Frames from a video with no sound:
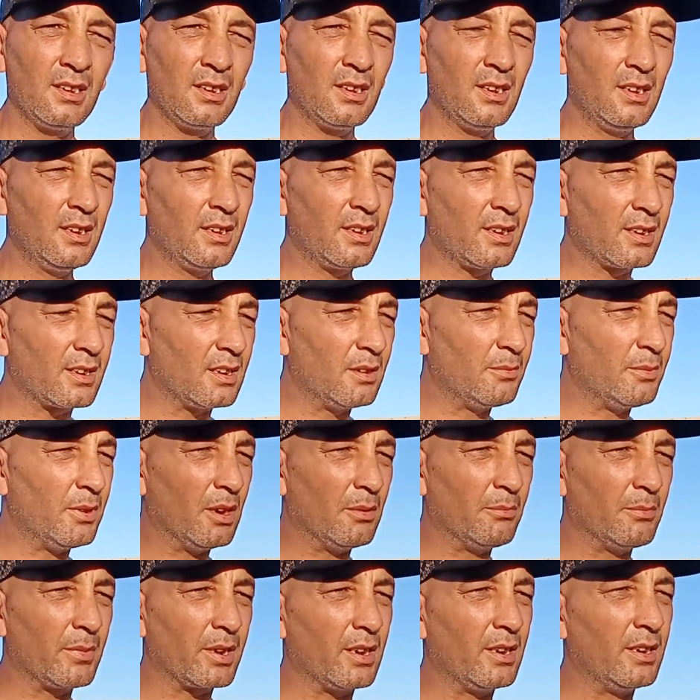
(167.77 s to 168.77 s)
قال لي راه قلبي
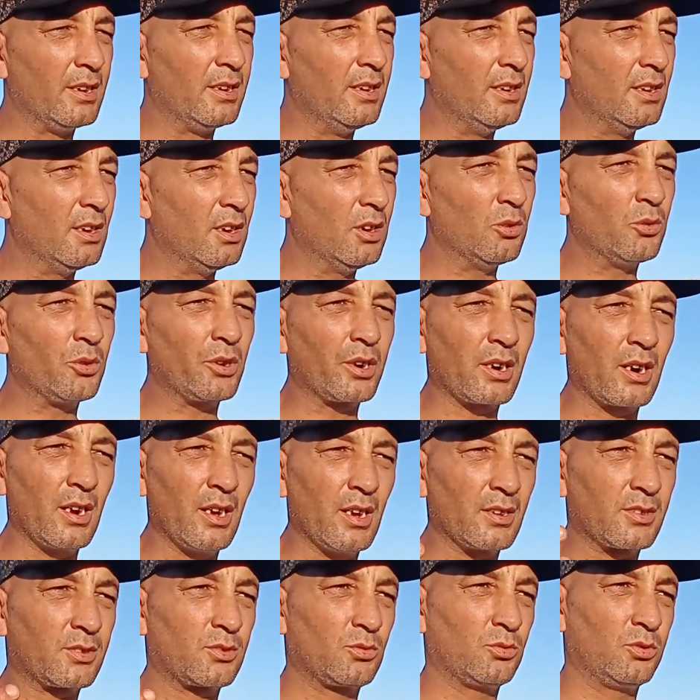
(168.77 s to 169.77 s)
عمر عليا
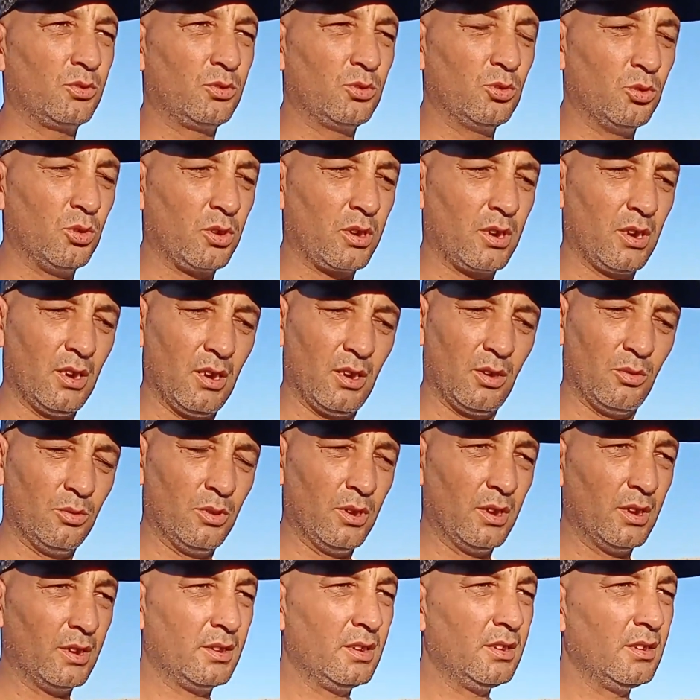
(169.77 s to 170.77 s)
والراس والدوخه
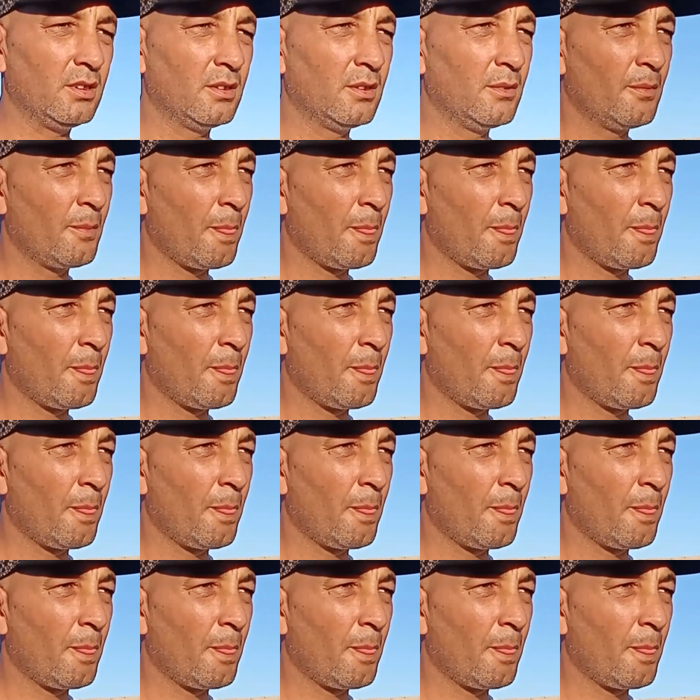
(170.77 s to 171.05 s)
وهادي